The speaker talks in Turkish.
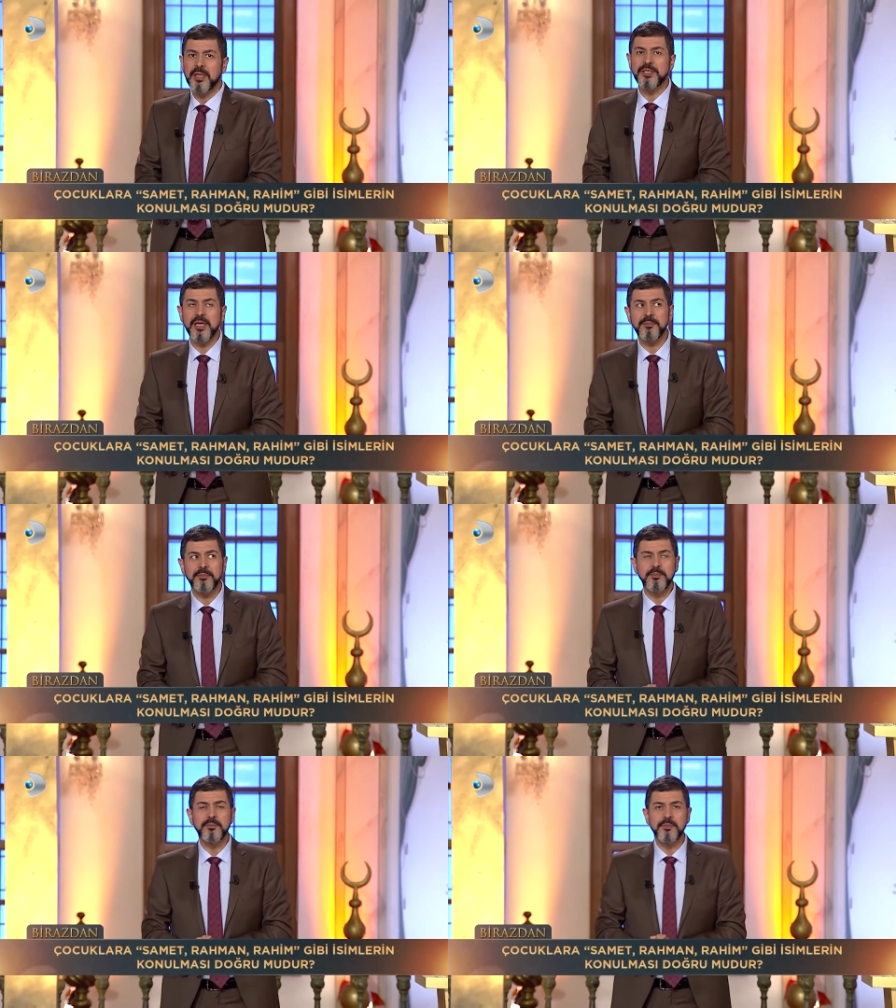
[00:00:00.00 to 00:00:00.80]
Geçen
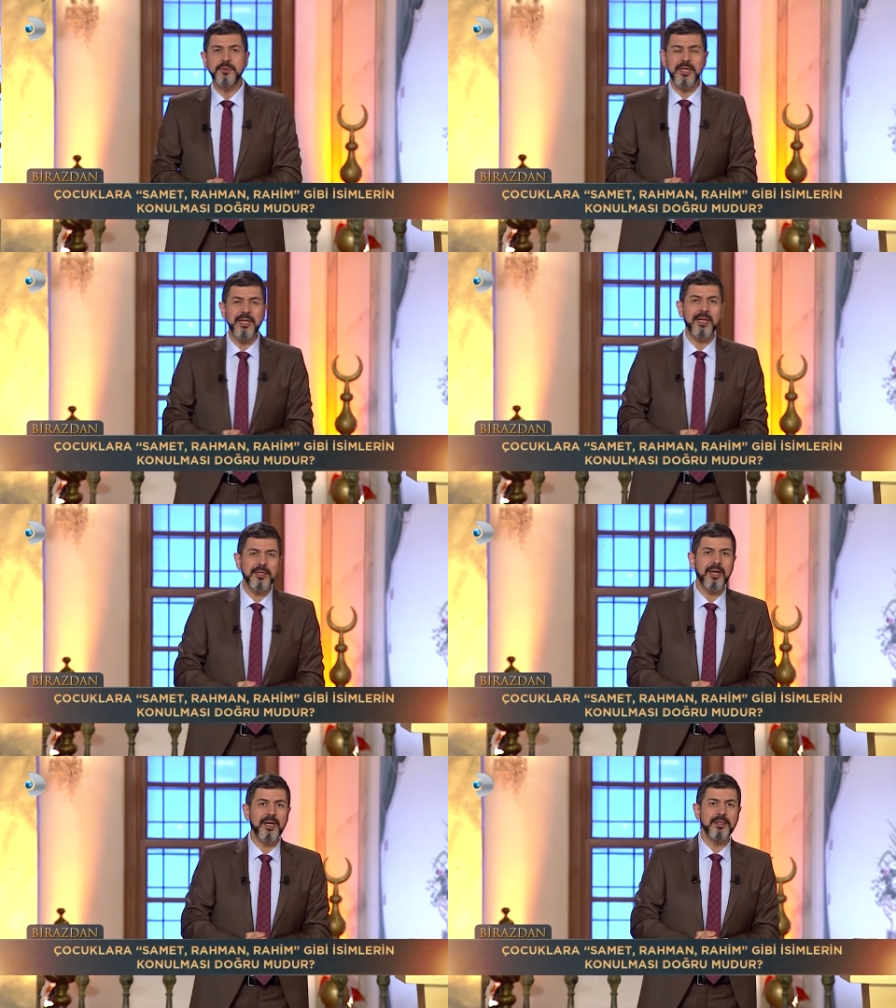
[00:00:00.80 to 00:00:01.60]

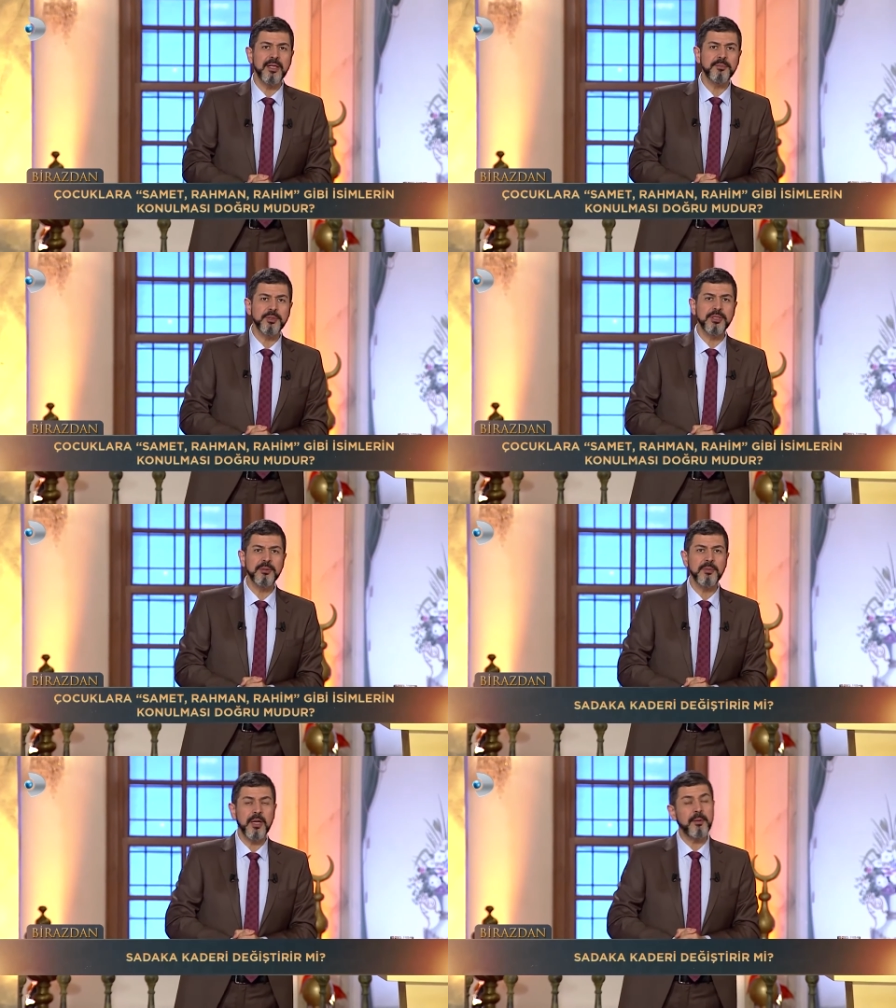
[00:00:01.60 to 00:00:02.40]
senelerde
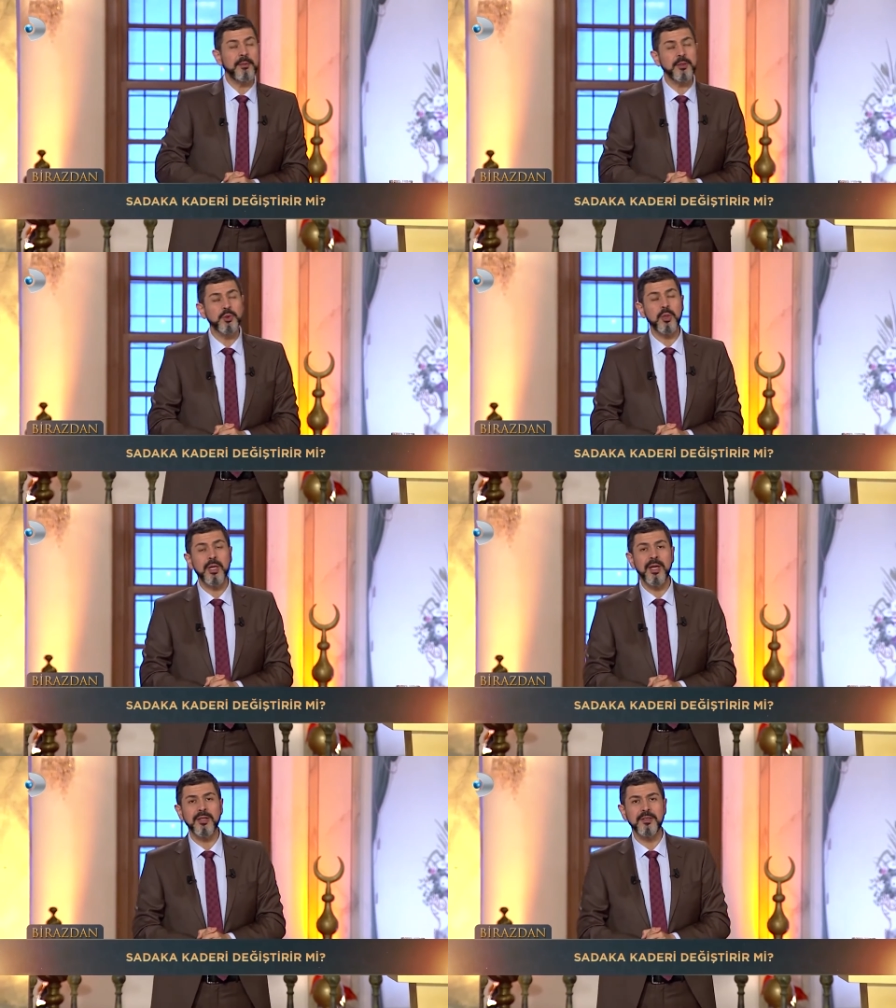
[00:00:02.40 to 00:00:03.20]
anlatmıştım ama beni çok
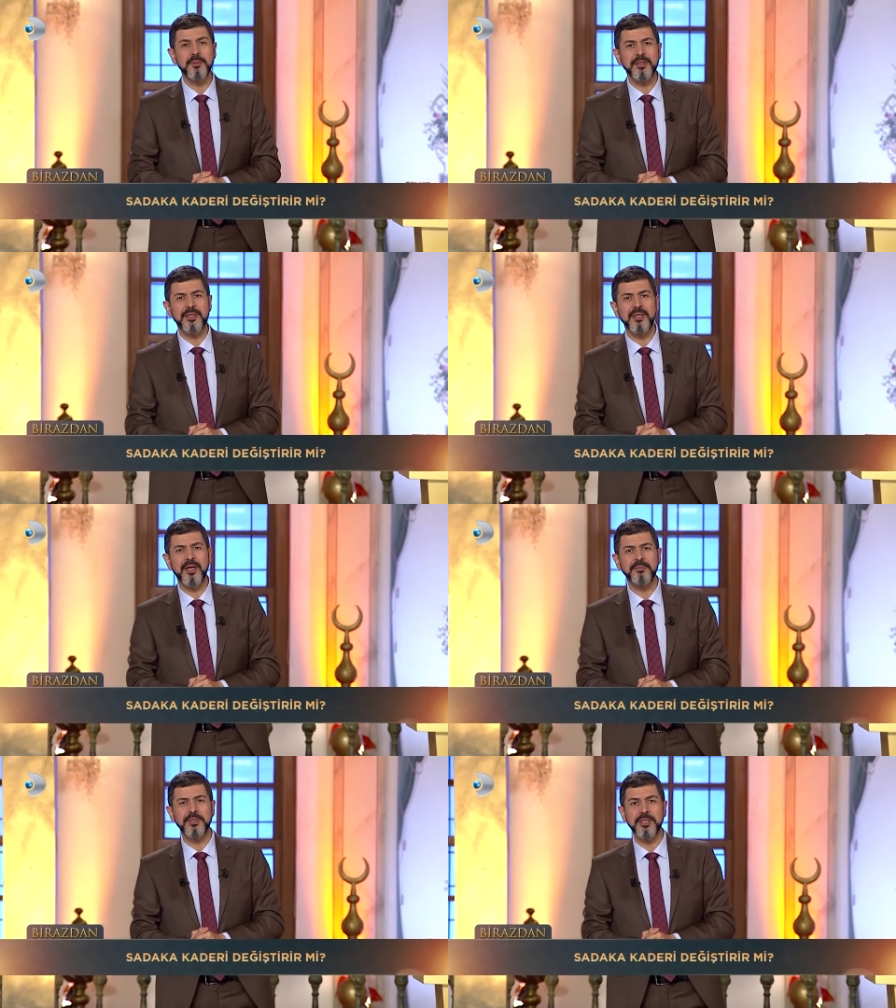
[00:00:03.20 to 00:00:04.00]
hayatım
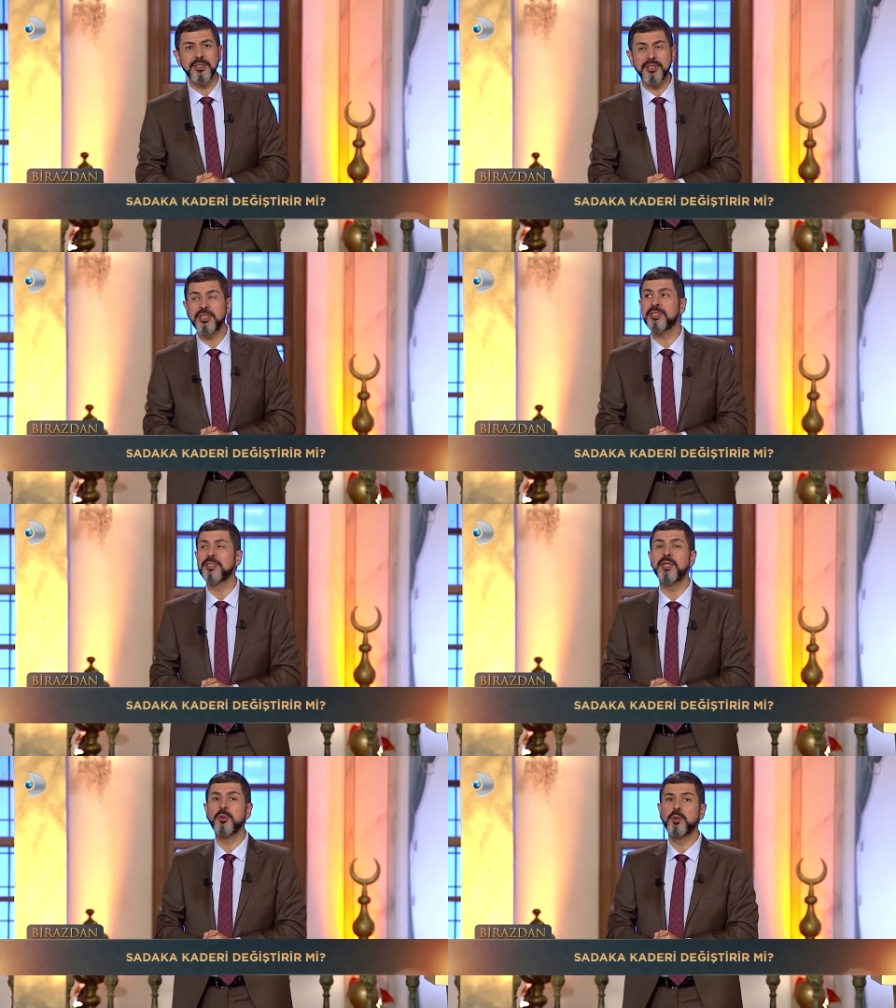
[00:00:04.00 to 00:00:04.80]
etkileyen bir şeydi.
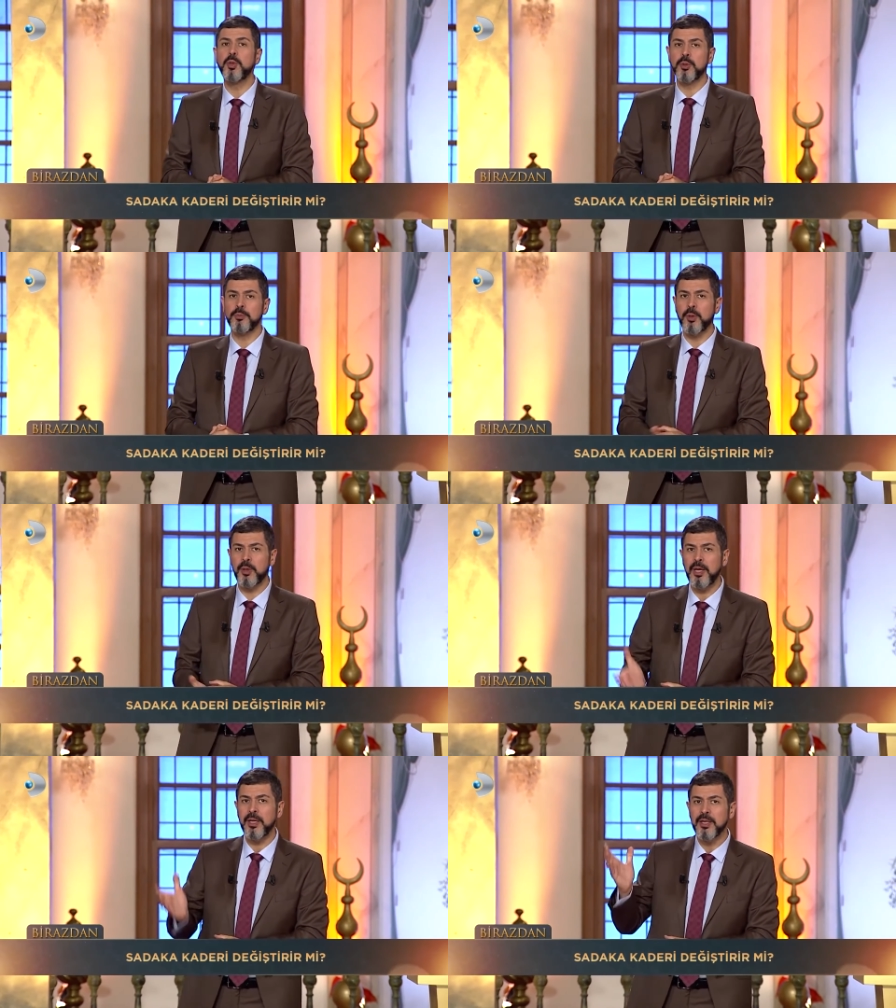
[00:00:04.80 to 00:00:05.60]
Şişli'de yürüyorum
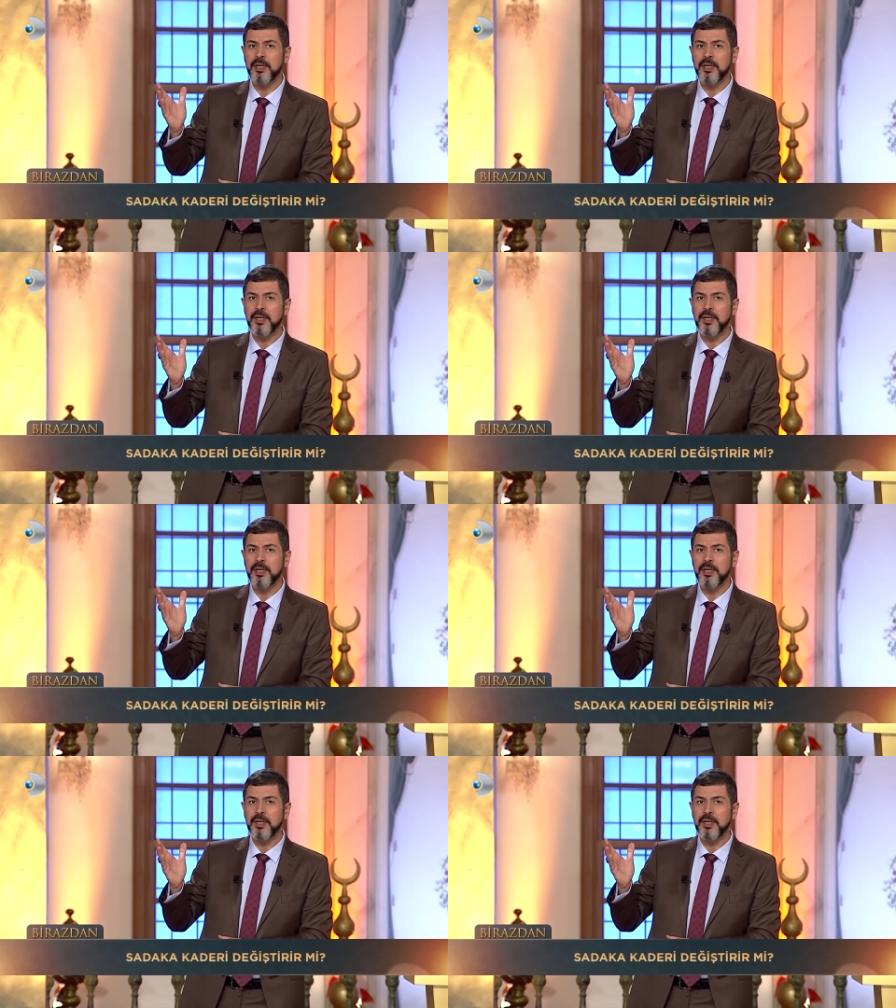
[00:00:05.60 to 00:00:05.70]
böyle.